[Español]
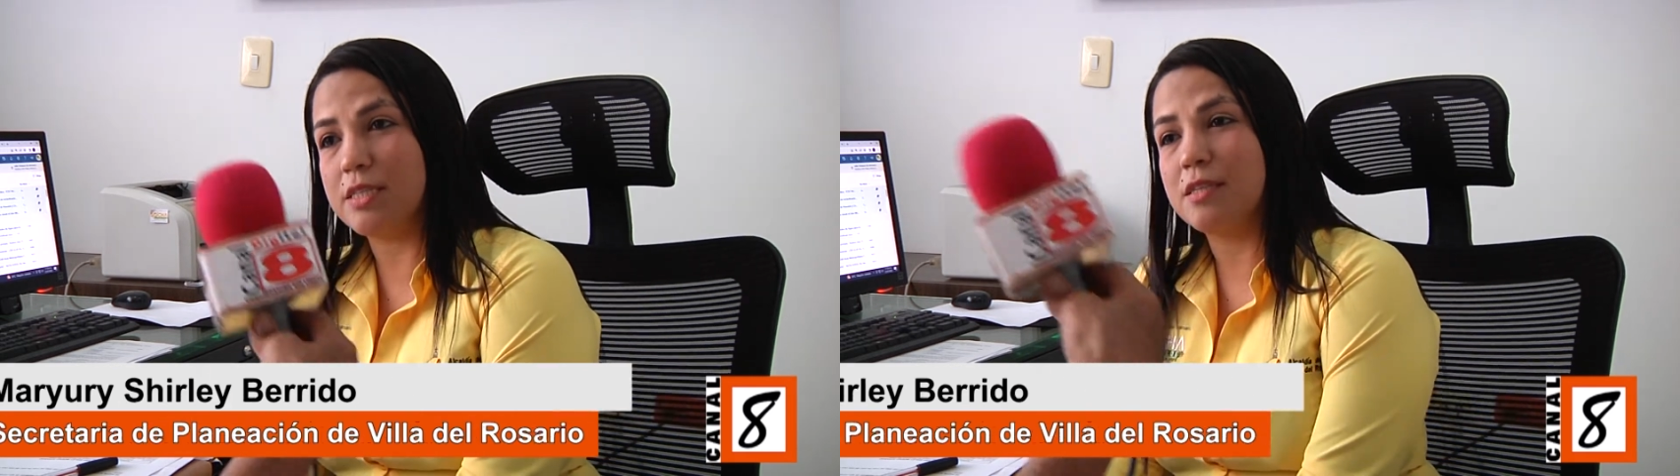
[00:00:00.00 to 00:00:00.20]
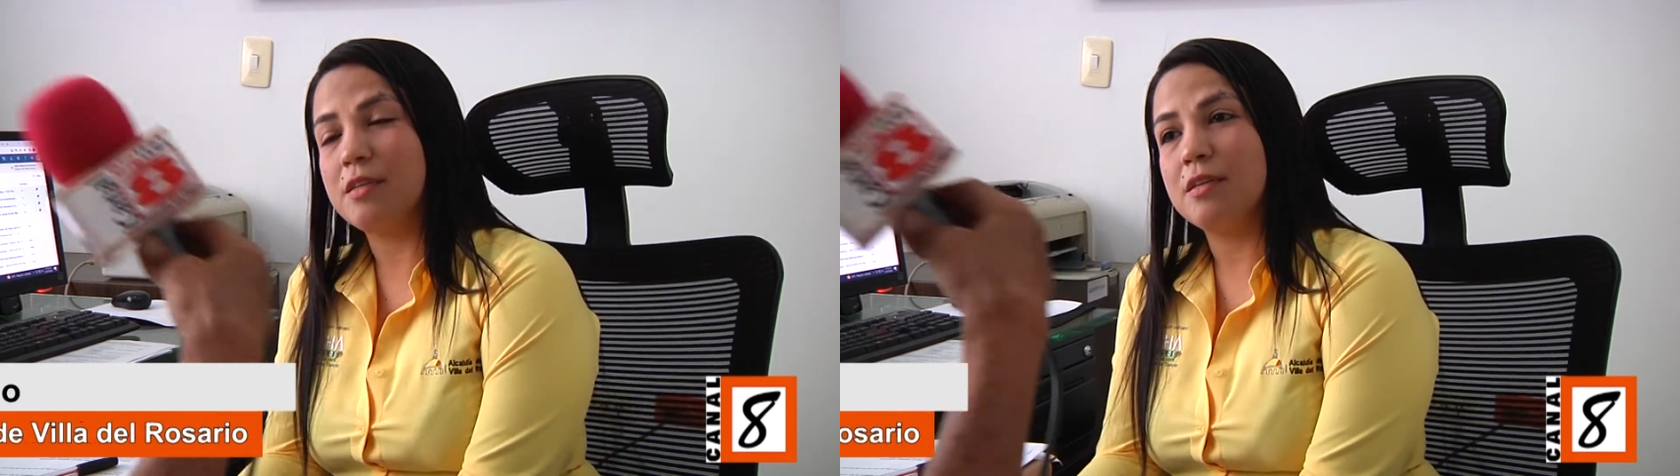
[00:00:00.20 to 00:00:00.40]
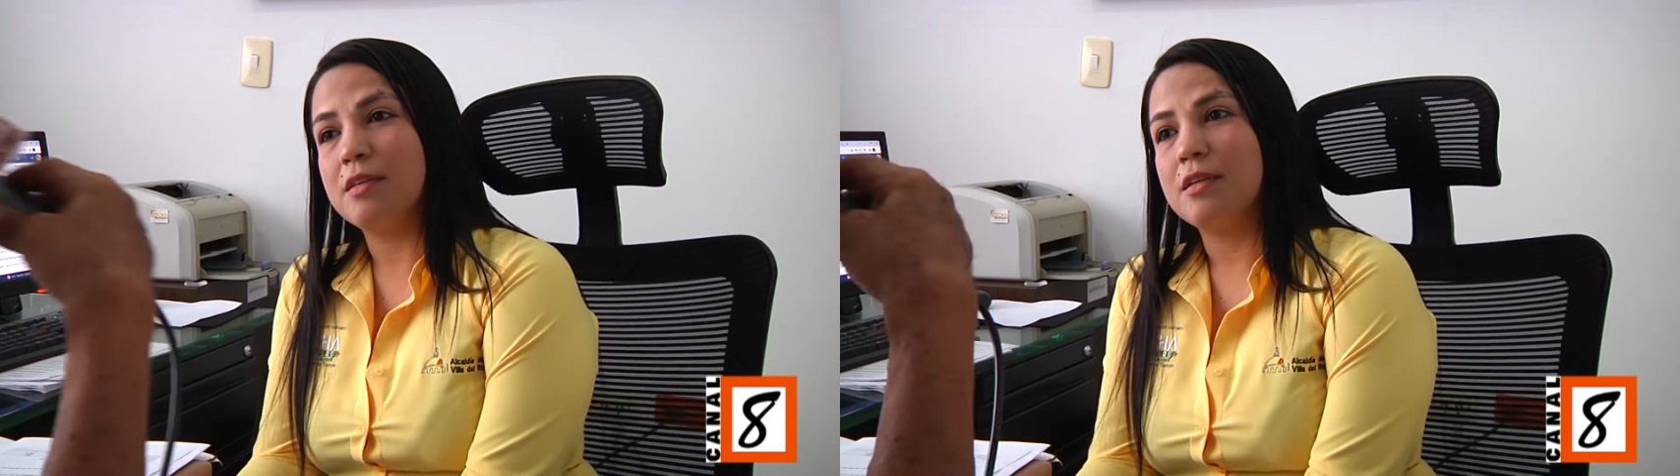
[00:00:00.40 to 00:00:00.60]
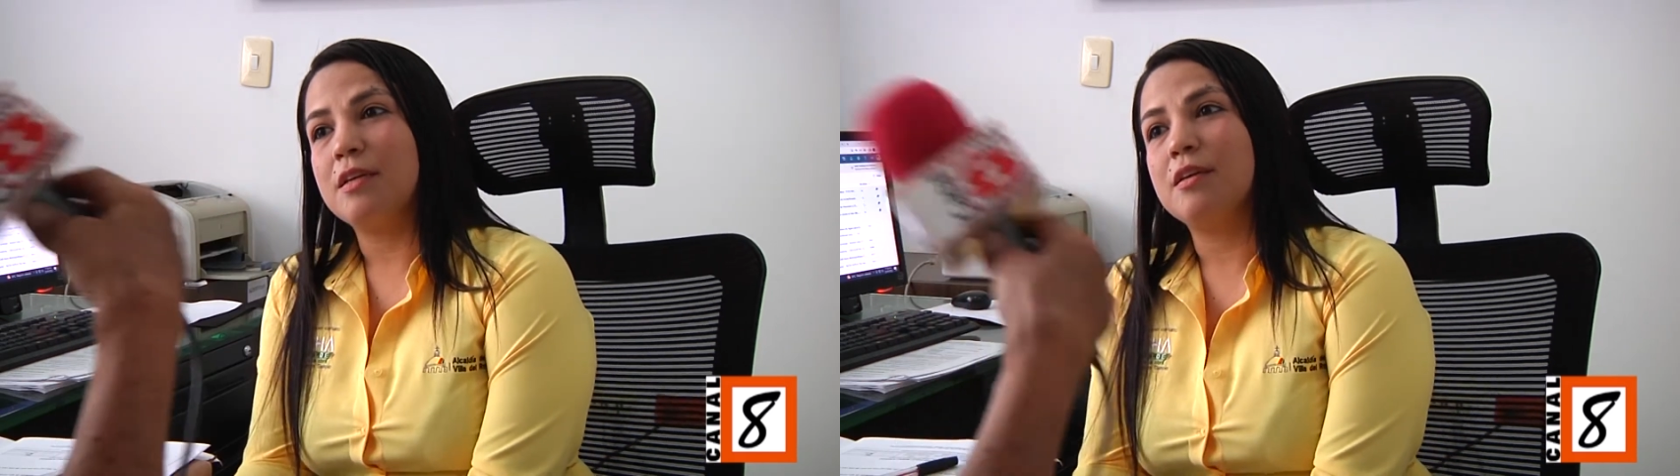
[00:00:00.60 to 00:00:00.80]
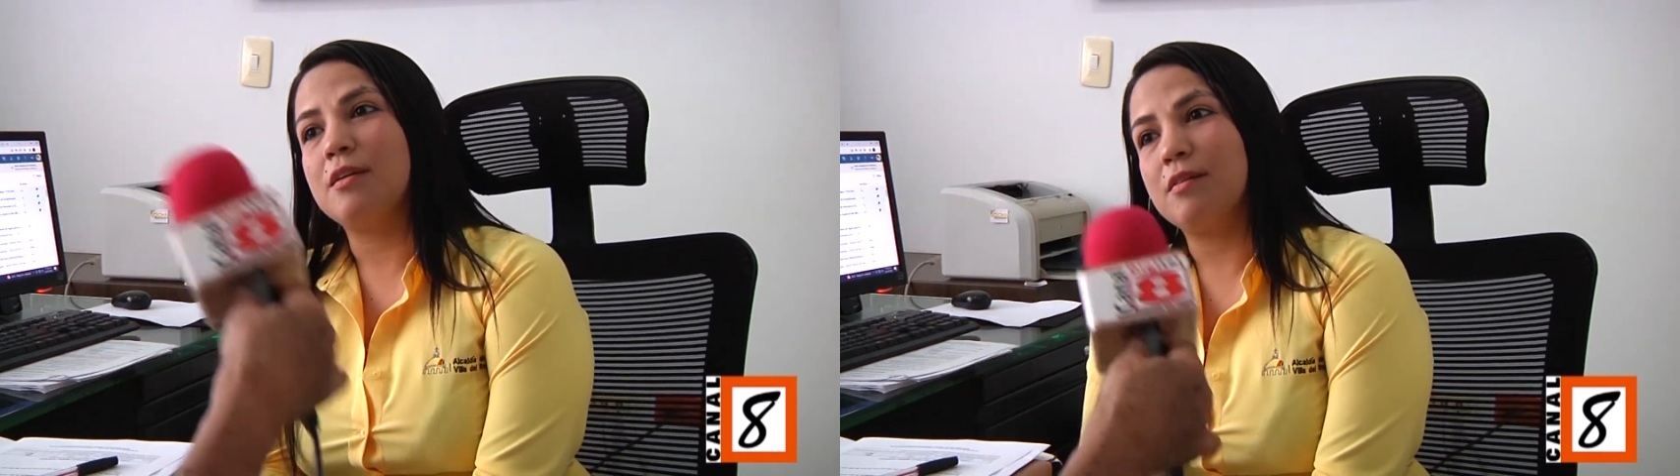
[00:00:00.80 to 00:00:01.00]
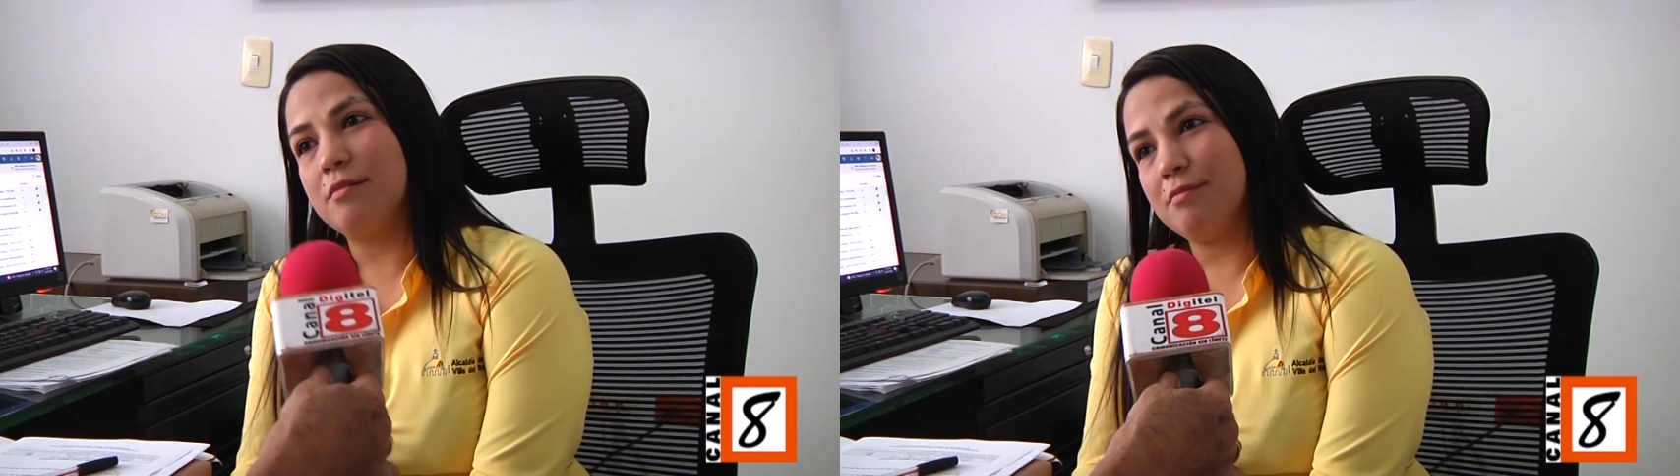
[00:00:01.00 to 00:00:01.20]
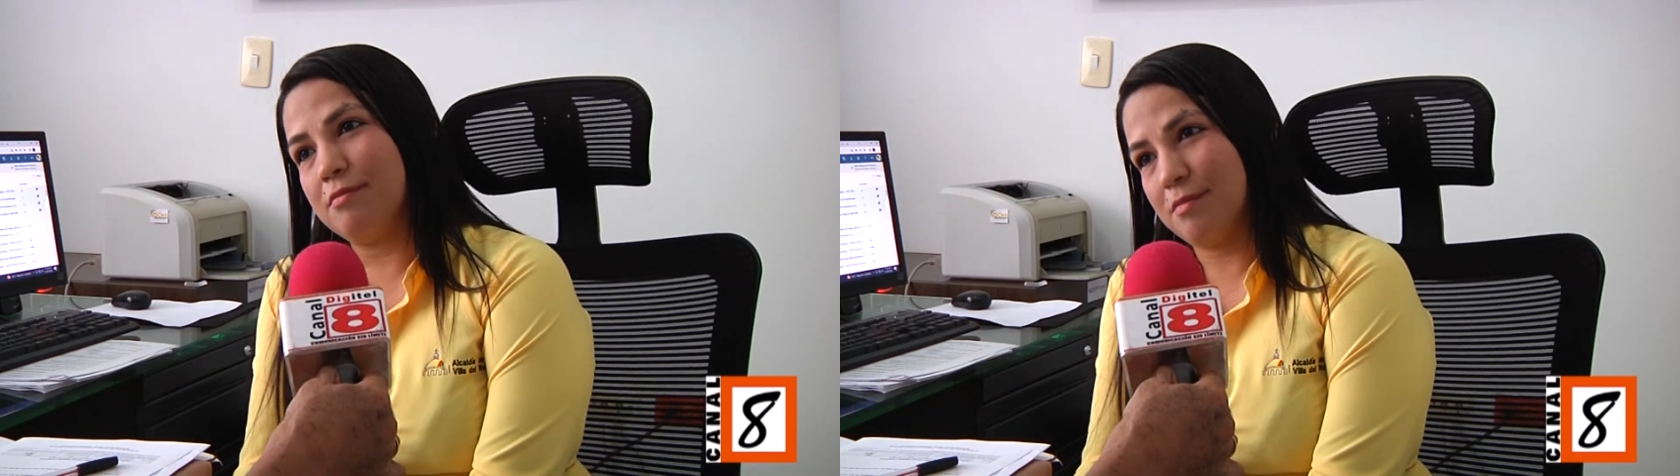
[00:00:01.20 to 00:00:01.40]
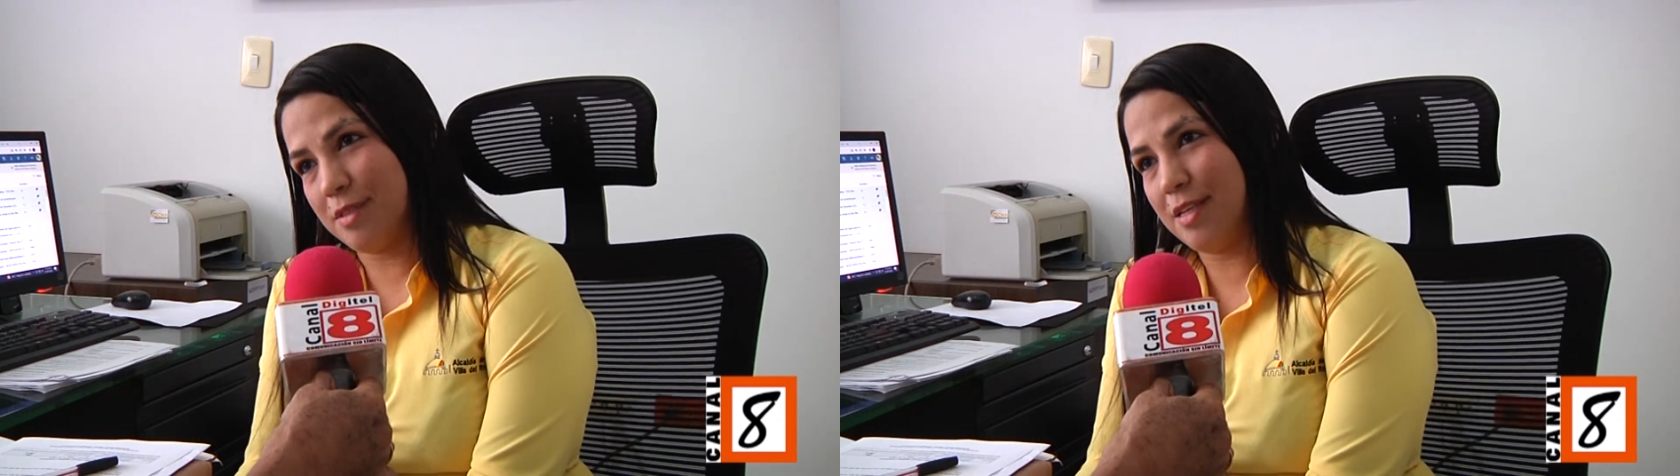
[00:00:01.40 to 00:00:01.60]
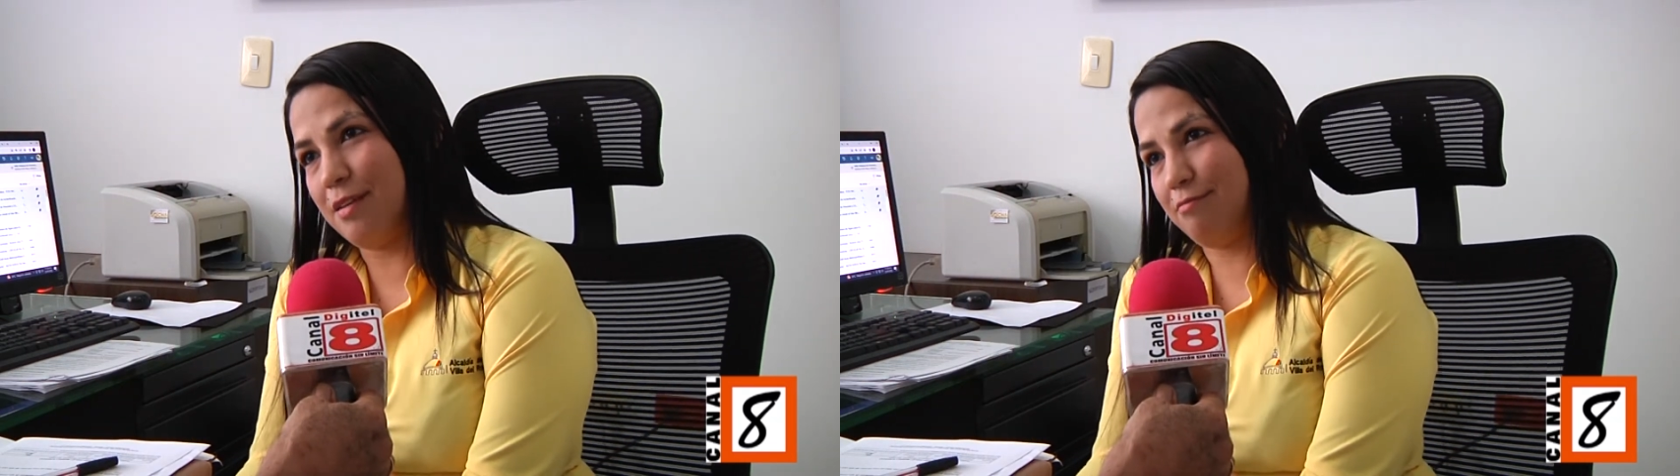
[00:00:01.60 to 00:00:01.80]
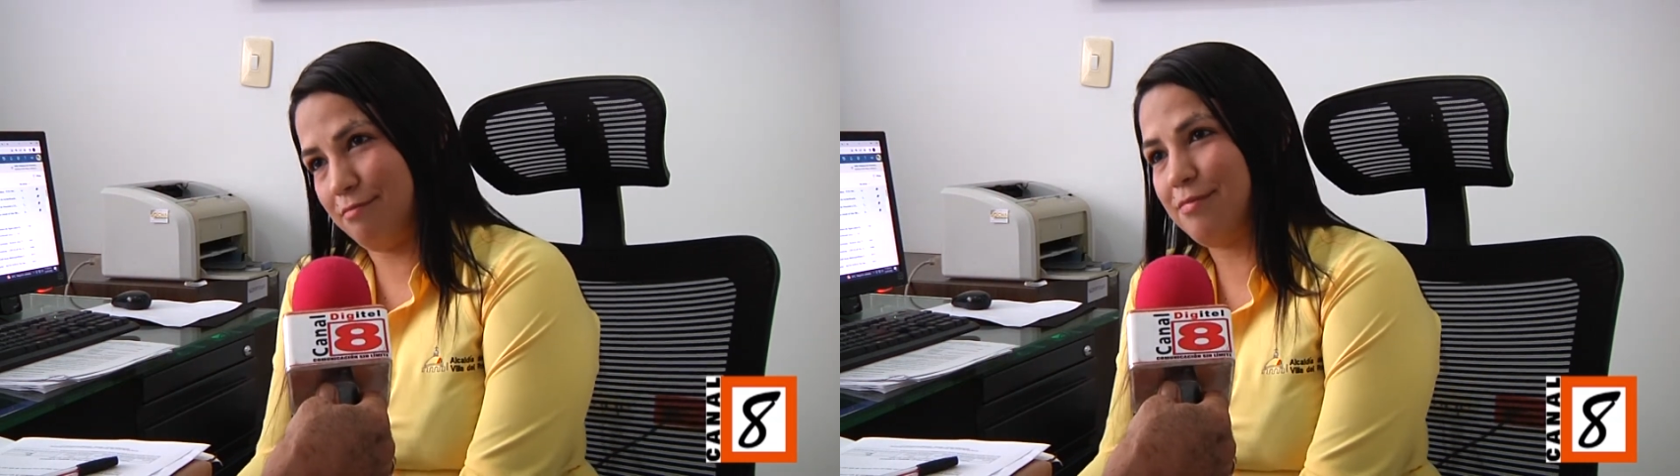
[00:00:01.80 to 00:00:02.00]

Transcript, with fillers: El callejón del Nariño. Sí,